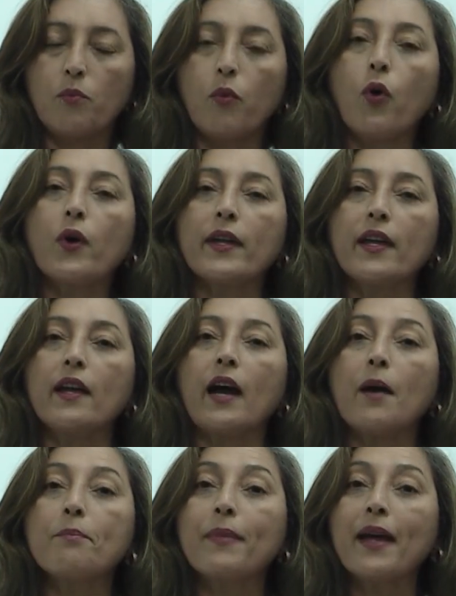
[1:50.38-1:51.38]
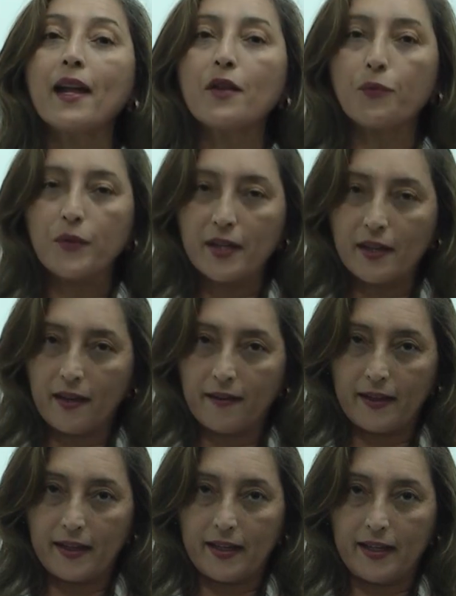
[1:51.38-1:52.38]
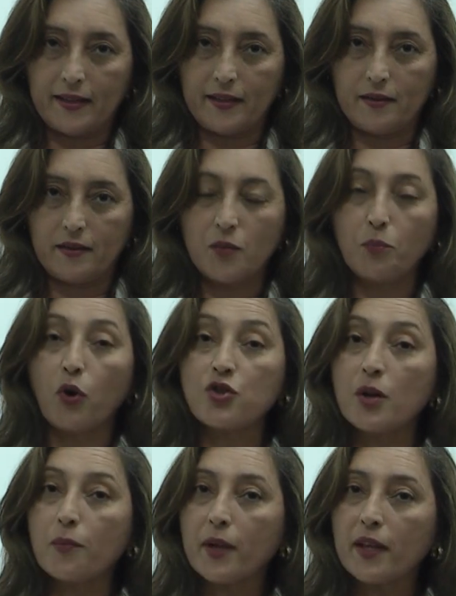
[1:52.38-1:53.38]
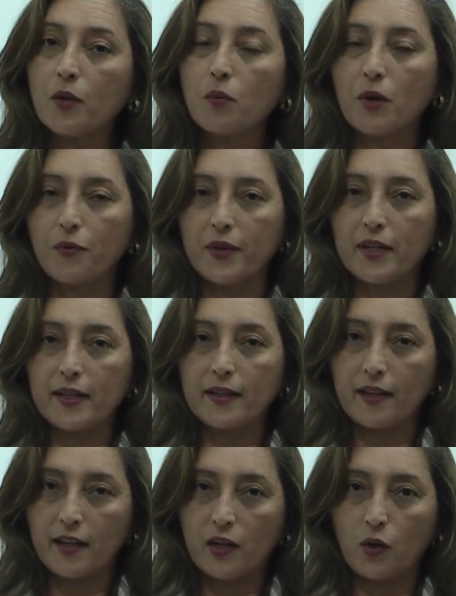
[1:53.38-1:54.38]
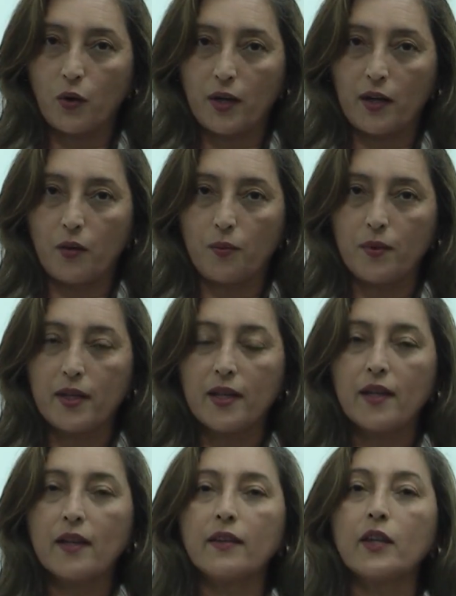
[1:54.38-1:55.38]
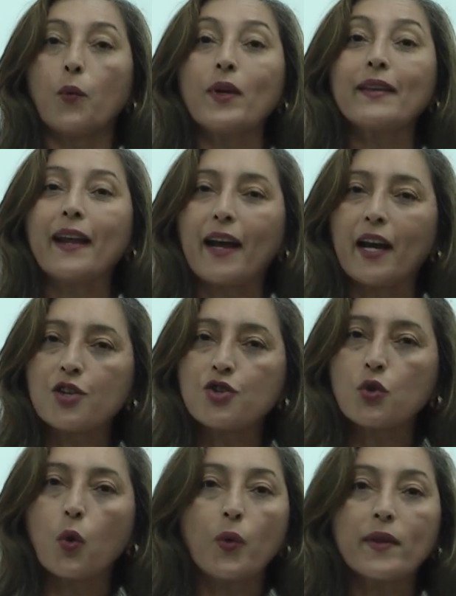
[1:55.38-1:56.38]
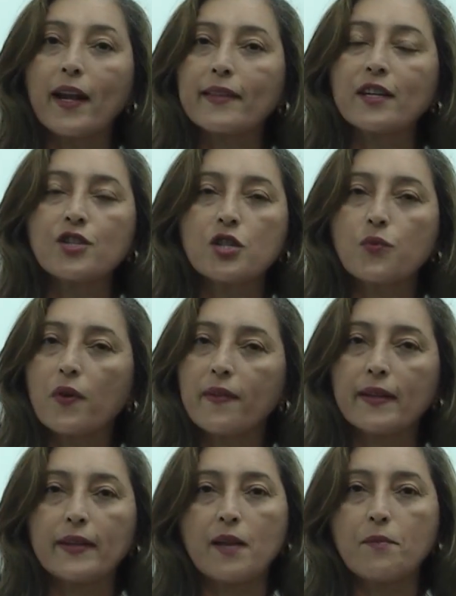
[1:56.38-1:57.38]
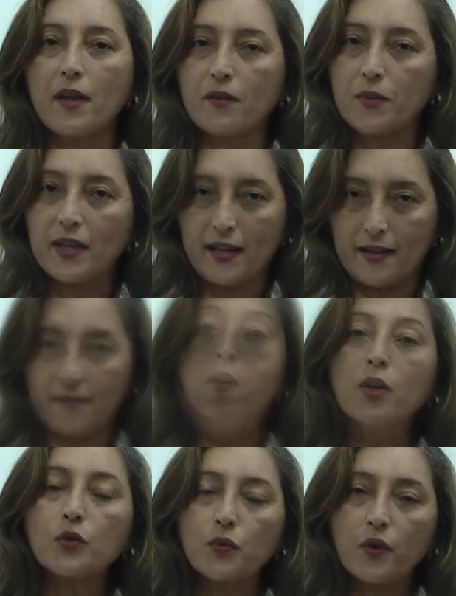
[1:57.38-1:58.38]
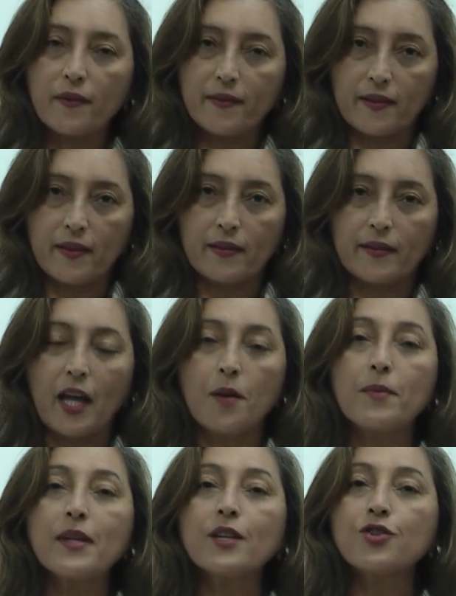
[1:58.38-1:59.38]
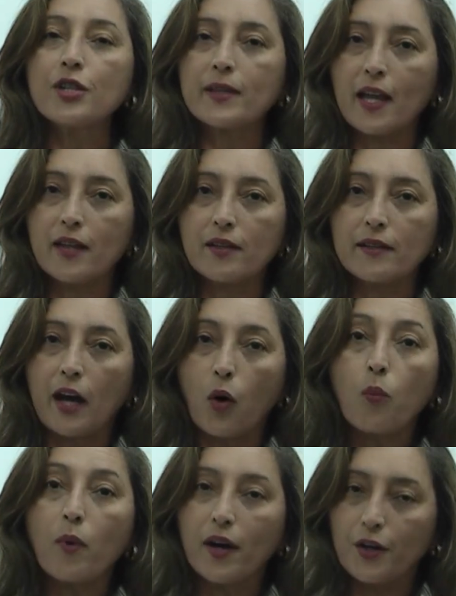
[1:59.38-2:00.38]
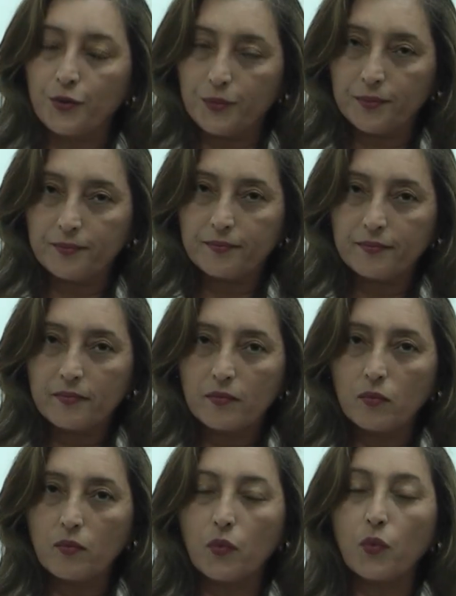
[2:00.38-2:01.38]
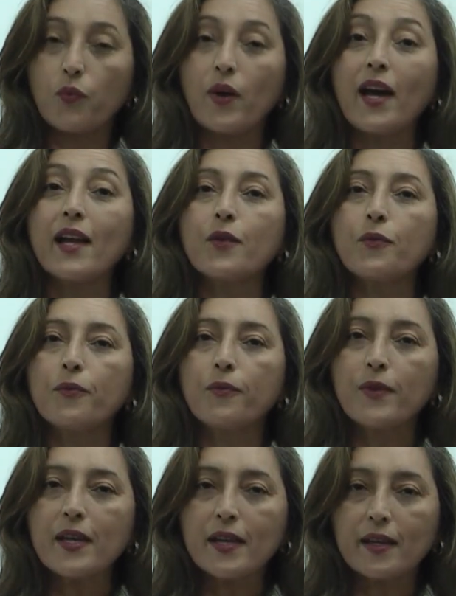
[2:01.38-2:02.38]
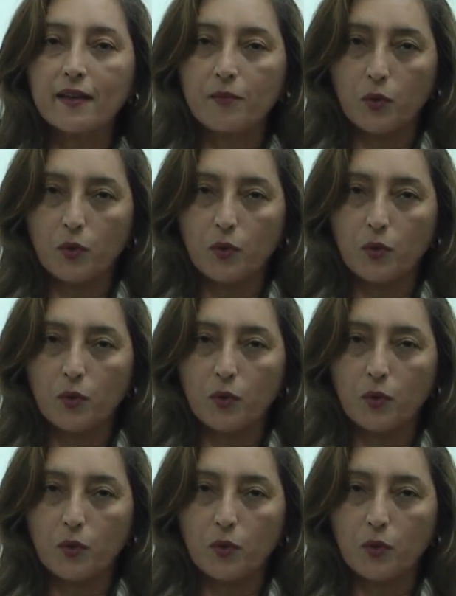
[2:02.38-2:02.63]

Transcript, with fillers: porque a pele fica ressecada e pode abrir uma ferida naquele local. Então, hidrate com o hidratante que você tem mesmo em casa. Quando você termina de, de dar o banho, verifica as